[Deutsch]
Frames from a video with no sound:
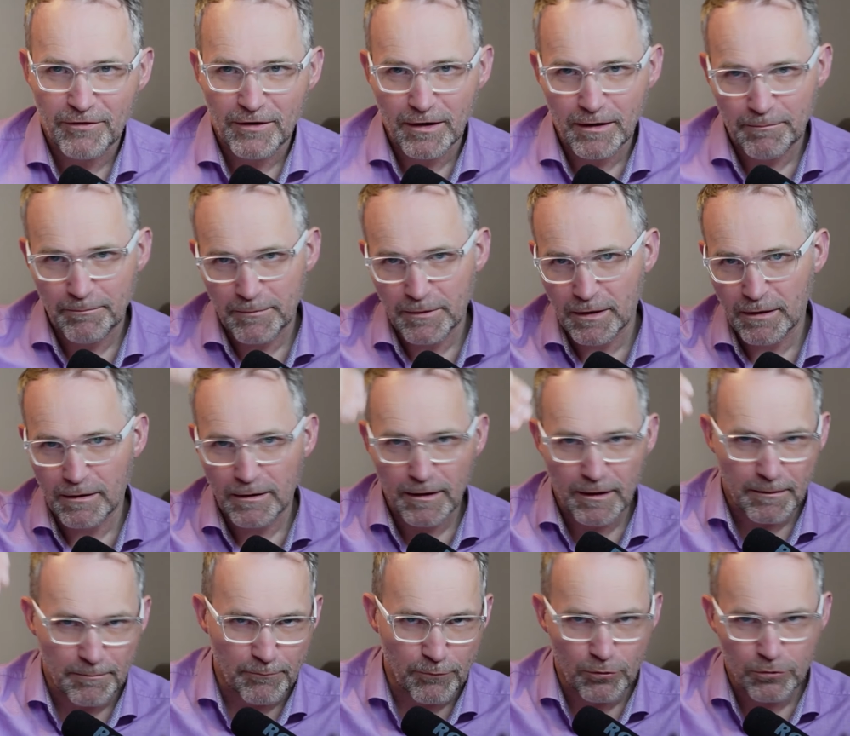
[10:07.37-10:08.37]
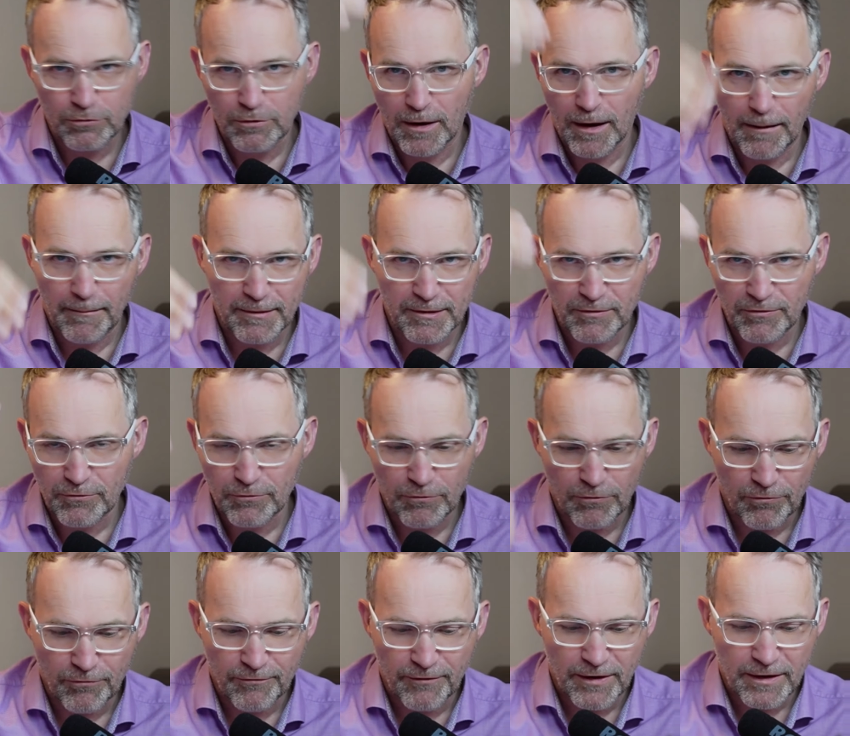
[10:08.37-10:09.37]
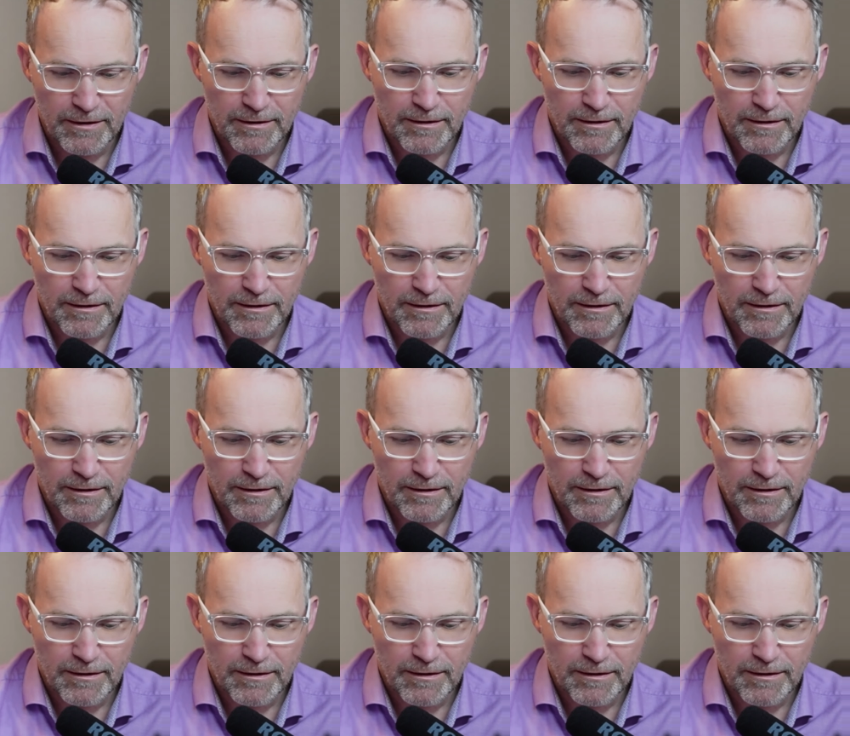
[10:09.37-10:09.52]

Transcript: mit den gleichen Bruttoarbeitslohn und so weiter,